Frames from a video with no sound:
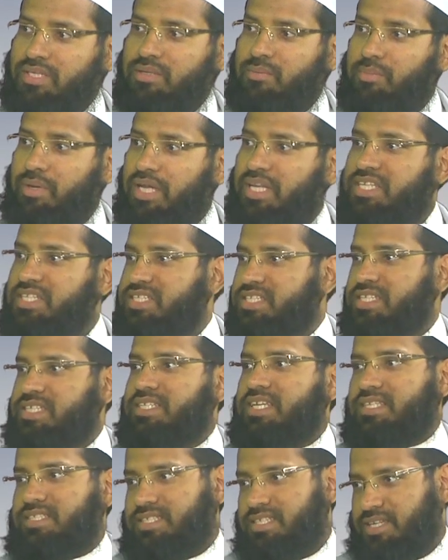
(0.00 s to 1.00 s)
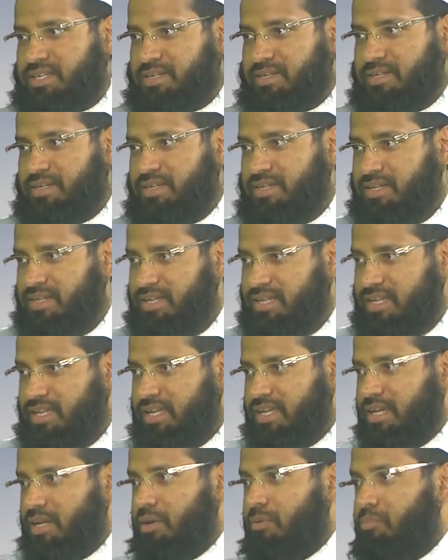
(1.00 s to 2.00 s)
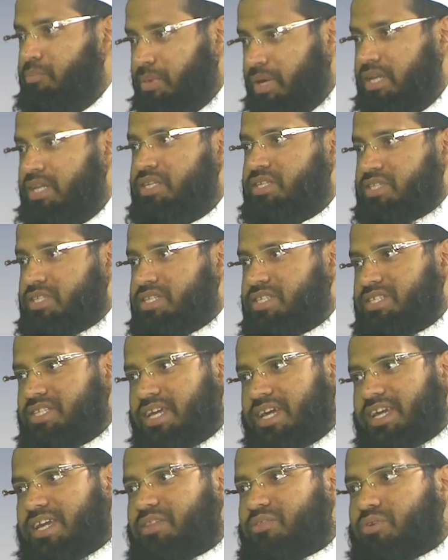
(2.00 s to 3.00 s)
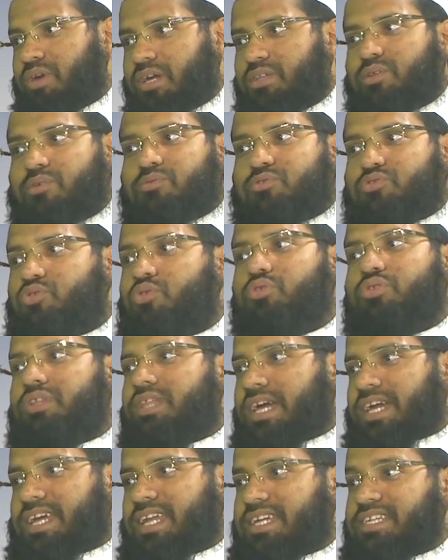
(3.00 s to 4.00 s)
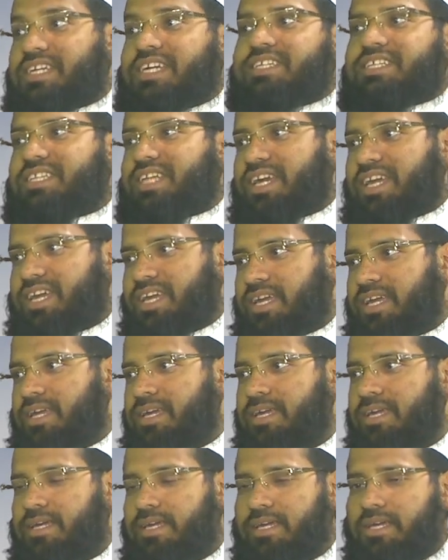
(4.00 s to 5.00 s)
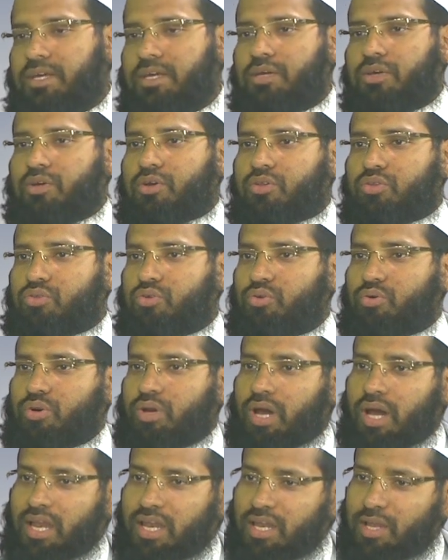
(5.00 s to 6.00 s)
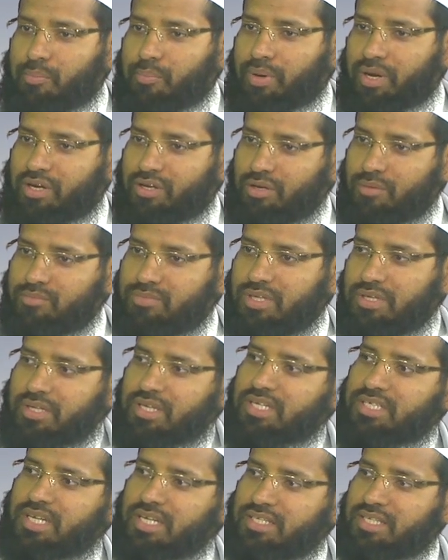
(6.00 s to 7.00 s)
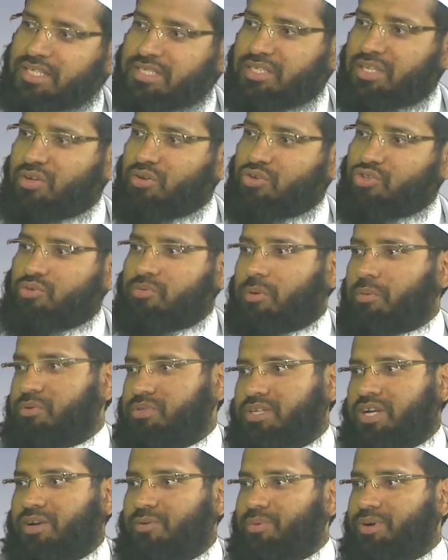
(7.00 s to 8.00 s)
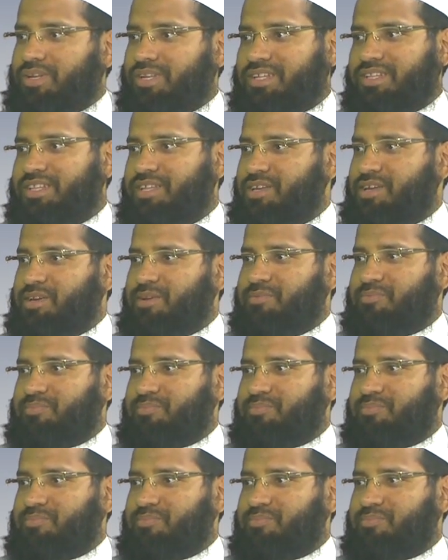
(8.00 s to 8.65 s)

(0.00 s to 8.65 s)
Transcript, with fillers: একটা মেন স্টেজ আছে মেন স্টেজটা কিন্তু একদম শুরুতে থাকে না শেষে থাকে তো আল্লাপাক রমজানকে সাজাইছেন রজব এবং শাহবানকে দিয়ে